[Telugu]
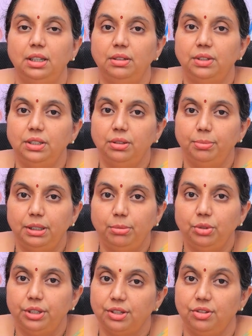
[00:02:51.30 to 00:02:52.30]
తర్వాత
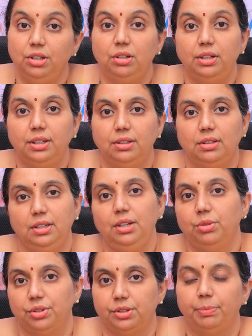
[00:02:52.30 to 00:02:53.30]
మనము టెస్టికులర్కి
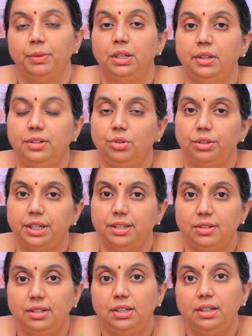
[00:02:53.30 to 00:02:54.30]
వస్తాం సో
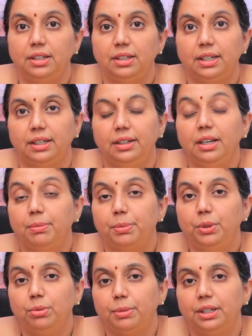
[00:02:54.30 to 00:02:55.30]
టెస్టికులర్ కంటే
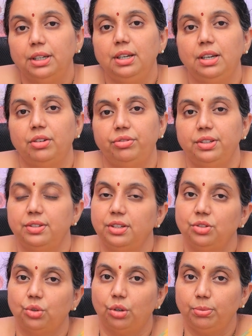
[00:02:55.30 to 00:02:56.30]
ఇప్పుడు మనకి
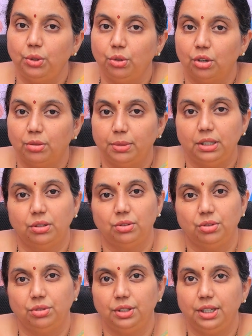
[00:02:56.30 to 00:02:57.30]
ఎఫ్ఎస్హెచ్ హార్మోన్ నార్మల్గా
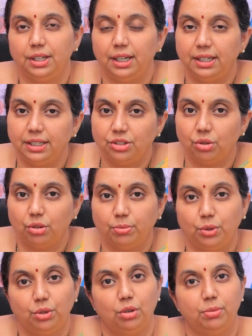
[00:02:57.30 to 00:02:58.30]
ఉంటుంది ఎల్హెచ్
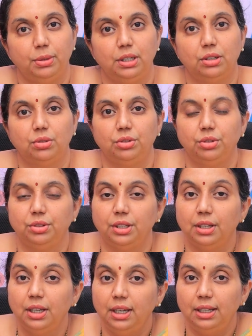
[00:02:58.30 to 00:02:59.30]
హార్మోన్ నార్మల్గా ఉంటుంది
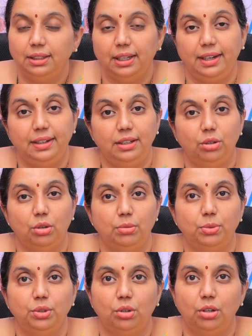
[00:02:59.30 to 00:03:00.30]
థైరాయిడ్
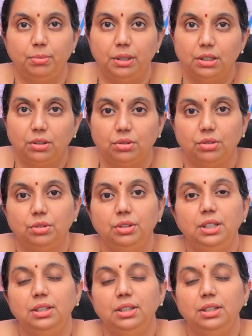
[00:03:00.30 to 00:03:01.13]
హార్మోన్ నార్మల్గా ఉంటుంది